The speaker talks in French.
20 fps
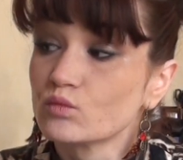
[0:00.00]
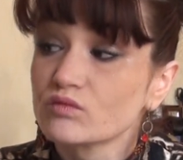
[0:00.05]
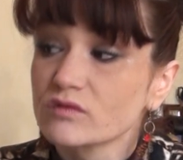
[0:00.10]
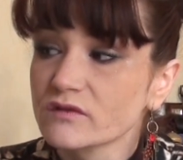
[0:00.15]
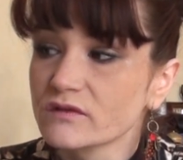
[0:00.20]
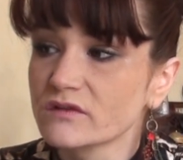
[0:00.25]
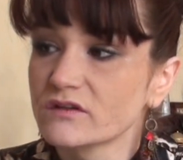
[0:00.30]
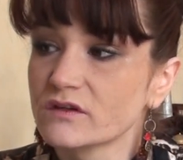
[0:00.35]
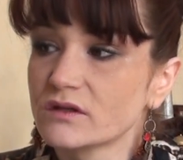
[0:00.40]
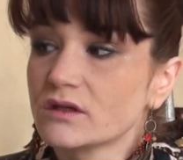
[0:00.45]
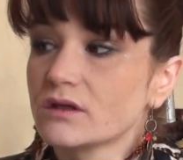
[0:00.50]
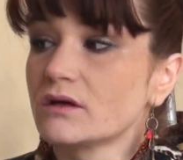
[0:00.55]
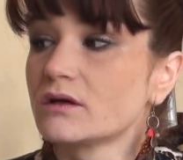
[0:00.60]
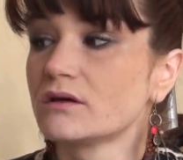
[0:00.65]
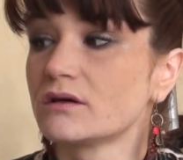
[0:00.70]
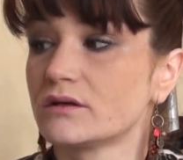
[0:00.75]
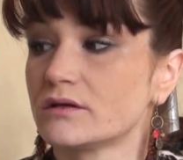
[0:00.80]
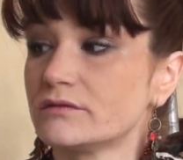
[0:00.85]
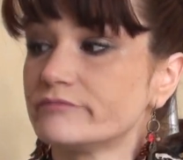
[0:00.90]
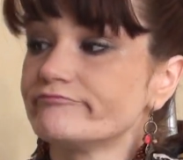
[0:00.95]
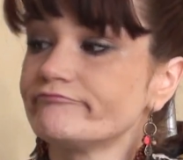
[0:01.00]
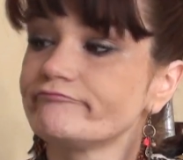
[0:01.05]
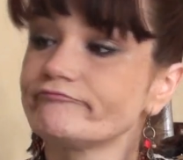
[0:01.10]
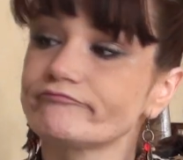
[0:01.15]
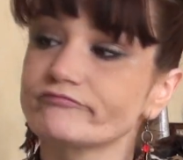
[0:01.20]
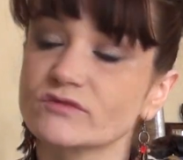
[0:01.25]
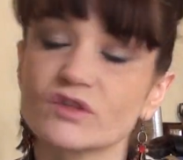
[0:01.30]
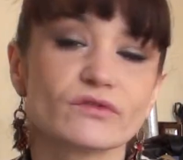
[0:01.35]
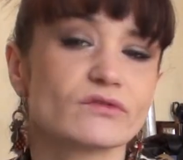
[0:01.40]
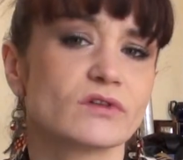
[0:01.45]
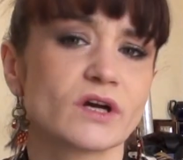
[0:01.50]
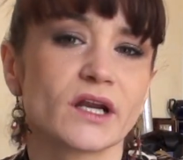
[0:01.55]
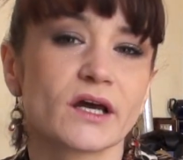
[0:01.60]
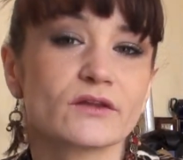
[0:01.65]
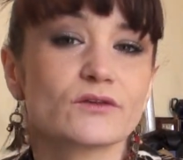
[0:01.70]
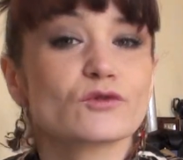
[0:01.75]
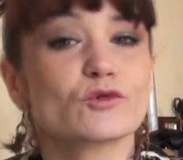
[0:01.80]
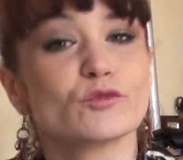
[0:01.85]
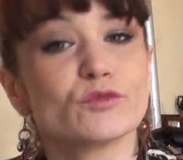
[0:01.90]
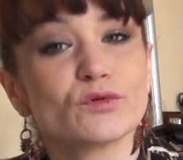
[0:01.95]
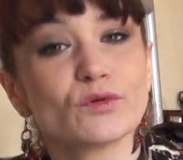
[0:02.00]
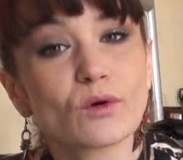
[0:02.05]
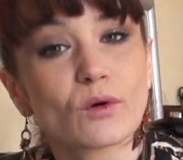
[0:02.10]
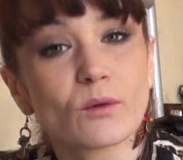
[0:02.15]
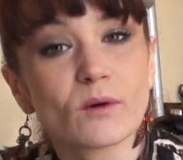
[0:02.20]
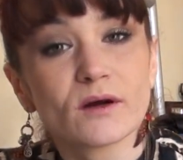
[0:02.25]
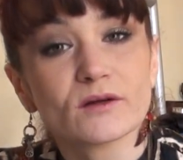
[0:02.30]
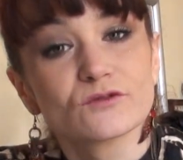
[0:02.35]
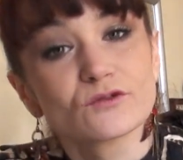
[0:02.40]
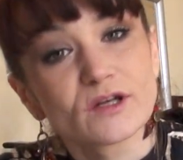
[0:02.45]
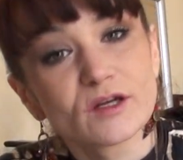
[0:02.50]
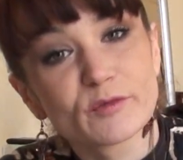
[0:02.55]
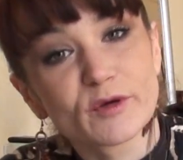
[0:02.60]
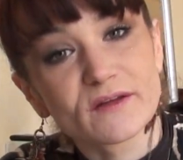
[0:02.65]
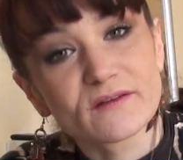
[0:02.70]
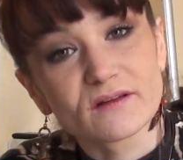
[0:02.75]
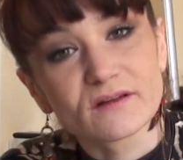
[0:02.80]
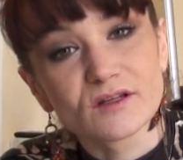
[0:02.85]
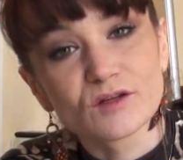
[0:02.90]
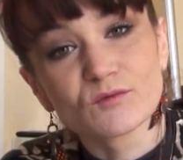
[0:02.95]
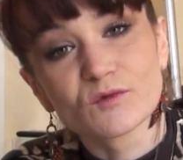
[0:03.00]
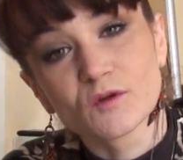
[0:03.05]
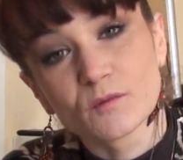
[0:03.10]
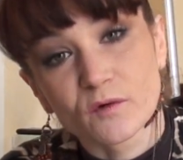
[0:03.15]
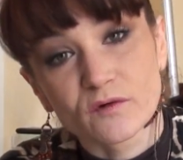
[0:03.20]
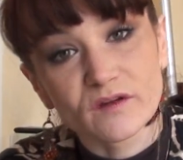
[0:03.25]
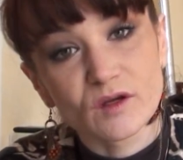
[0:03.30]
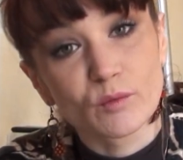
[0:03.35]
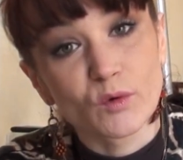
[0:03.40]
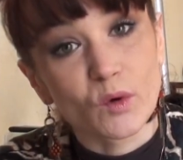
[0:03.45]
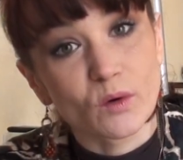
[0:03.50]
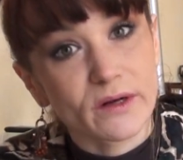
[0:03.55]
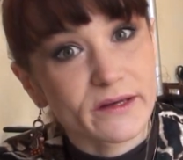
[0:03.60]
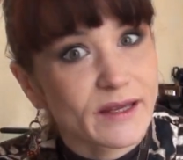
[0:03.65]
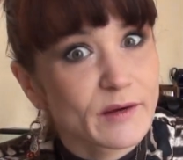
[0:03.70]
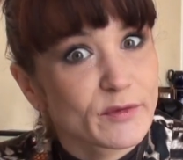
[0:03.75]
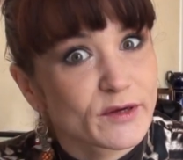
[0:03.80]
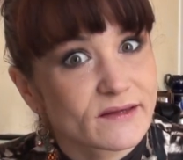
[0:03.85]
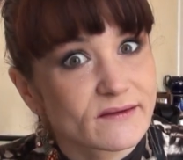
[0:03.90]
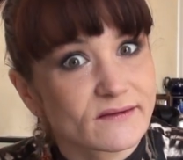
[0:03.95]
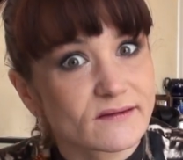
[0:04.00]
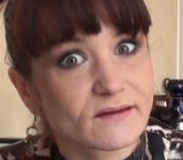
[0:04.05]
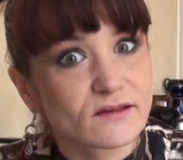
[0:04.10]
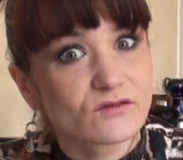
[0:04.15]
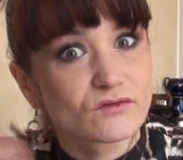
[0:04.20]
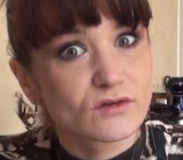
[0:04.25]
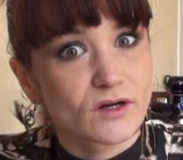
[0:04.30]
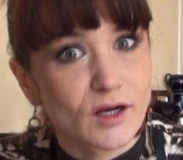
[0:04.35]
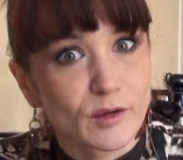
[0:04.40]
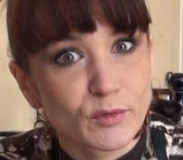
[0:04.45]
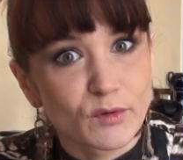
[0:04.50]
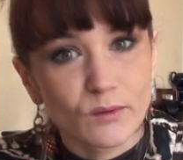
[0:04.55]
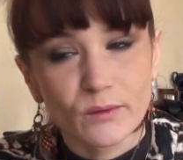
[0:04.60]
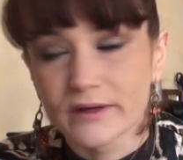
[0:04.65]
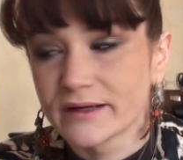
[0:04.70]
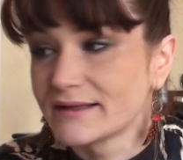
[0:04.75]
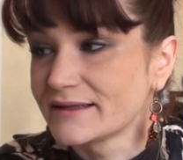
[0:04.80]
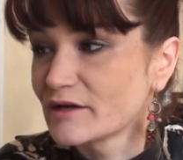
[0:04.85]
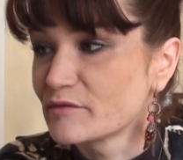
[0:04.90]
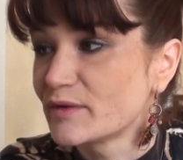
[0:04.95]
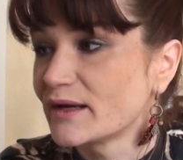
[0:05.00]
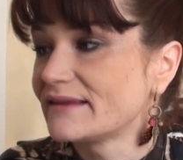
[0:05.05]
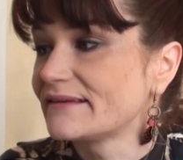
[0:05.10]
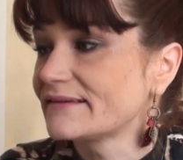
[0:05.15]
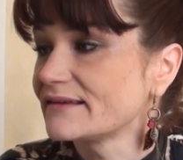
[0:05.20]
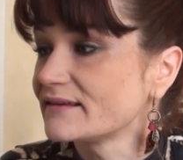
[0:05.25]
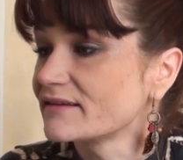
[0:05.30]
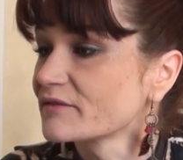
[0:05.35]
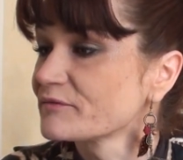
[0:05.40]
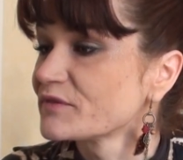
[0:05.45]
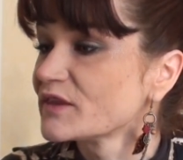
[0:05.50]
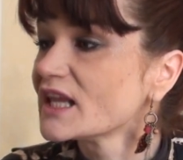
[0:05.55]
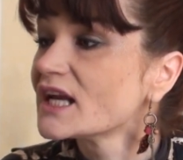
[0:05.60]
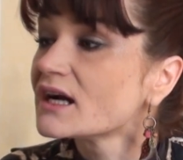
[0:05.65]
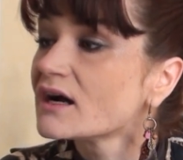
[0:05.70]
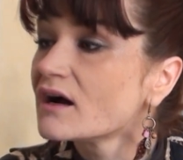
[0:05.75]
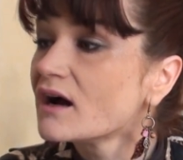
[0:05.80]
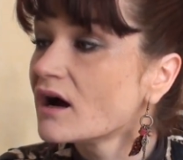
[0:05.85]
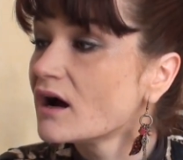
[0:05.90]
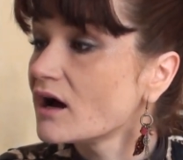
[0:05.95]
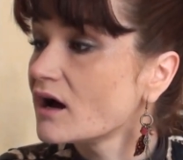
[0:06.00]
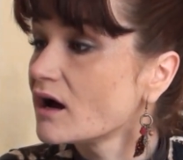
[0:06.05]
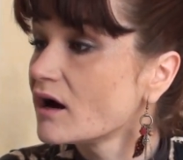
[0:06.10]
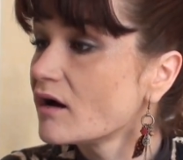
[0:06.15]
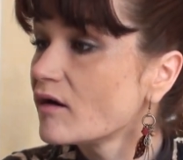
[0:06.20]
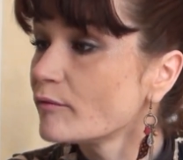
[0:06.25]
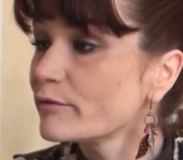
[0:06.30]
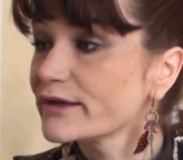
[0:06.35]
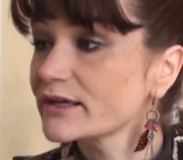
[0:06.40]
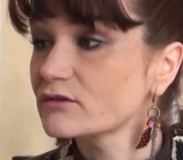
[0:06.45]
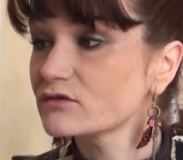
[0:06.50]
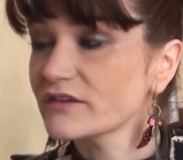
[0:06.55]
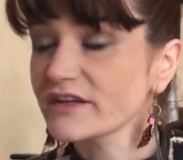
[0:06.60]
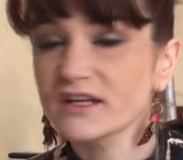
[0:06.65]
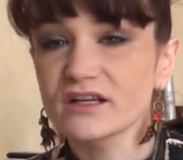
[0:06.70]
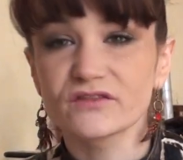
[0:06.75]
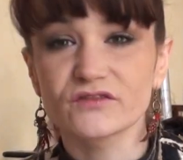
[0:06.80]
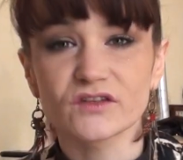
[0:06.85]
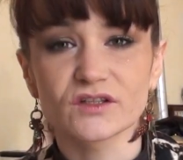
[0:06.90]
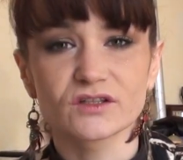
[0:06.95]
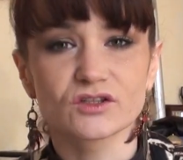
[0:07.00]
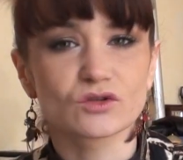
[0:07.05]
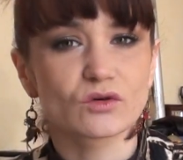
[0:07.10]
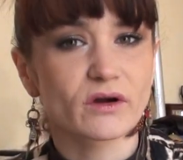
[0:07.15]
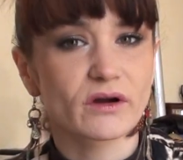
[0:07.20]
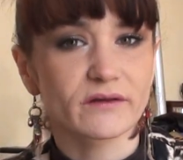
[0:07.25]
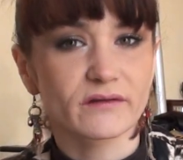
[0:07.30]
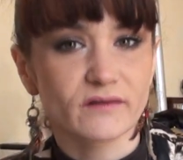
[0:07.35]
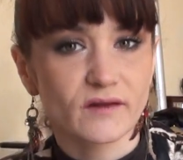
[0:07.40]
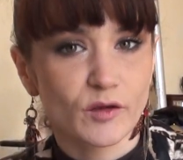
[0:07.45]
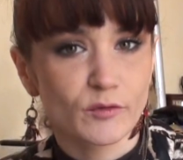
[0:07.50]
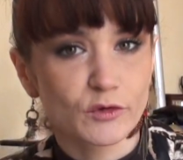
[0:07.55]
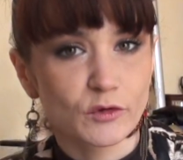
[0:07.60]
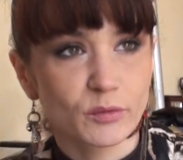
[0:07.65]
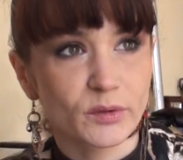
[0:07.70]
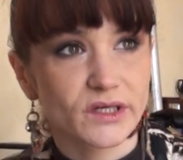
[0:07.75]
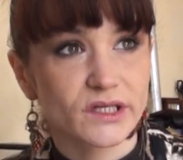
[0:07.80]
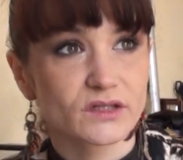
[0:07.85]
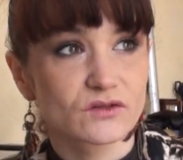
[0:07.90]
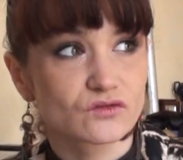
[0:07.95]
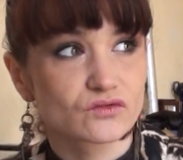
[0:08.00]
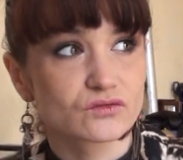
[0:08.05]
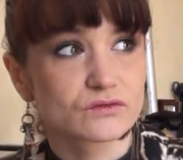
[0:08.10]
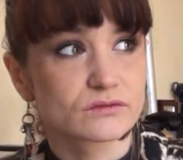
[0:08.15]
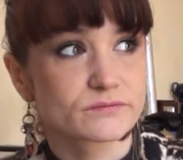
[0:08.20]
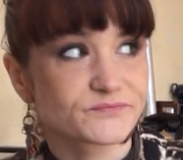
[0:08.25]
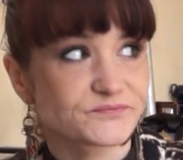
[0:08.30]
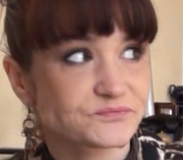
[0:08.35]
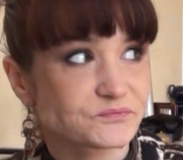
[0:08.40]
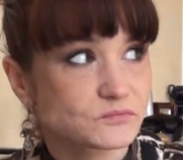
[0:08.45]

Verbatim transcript: c'est. Euh, voilà donc pourquoi toutes les personnes qui me demandaient pourquoi il n'y a pas de site, voilà pourquoi il n'y a pas de site. Euh, bah écoutez les filles, je crois que c'est à peu près tout.